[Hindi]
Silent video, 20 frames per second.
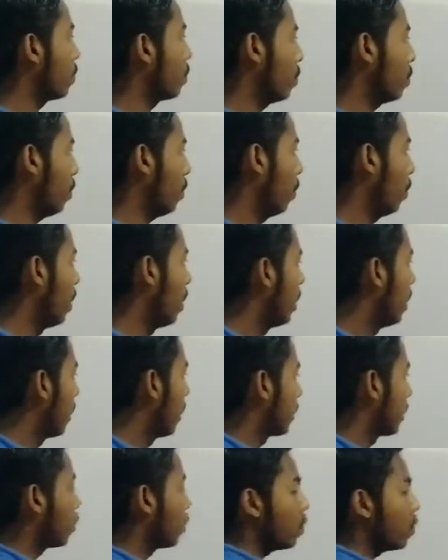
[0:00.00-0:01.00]
है रूट को
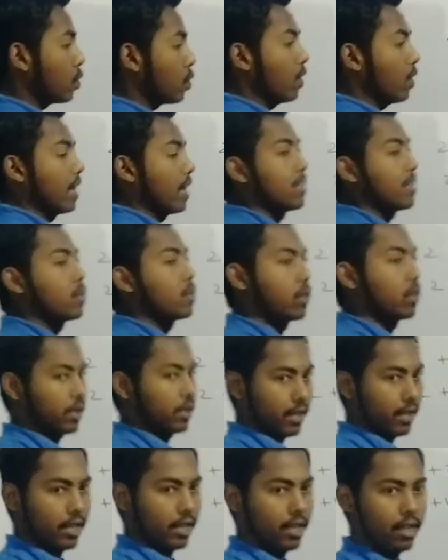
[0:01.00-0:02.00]
कि रूट को कैसे
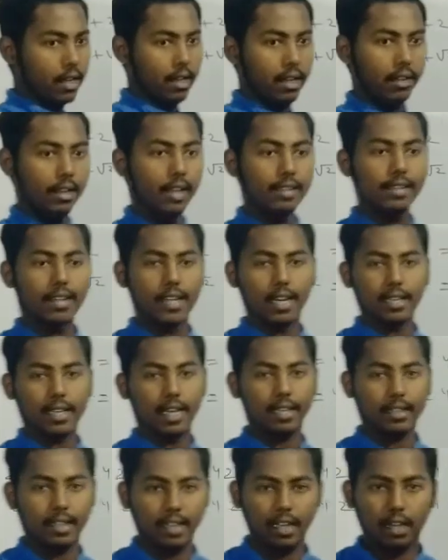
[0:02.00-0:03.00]
जोड़ते हैं कैसे
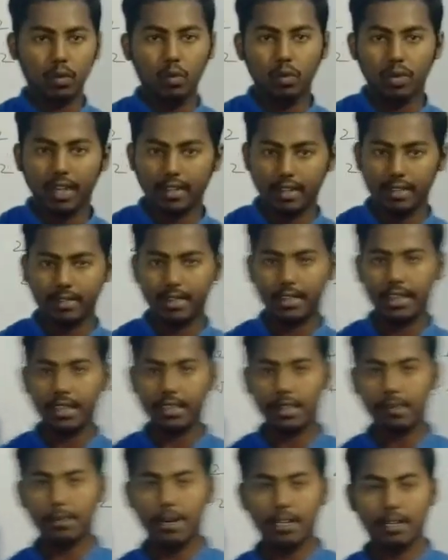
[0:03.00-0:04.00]
घटाते हैं गुना कैसे
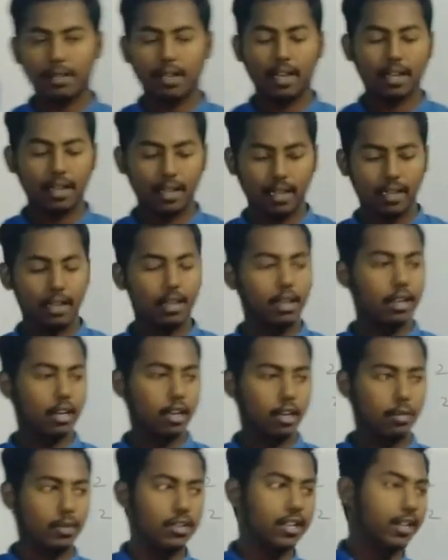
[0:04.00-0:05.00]
करते हैं मल्टी है ना
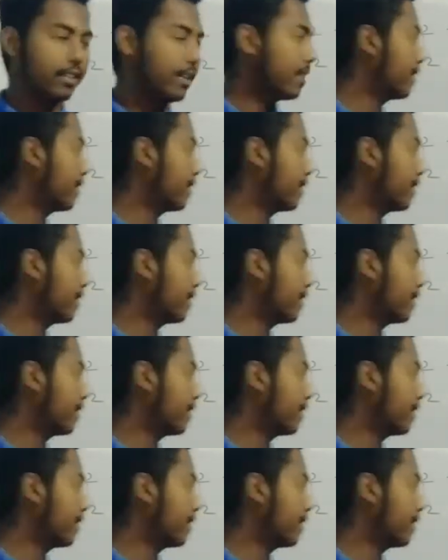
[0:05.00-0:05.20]
डिवीजन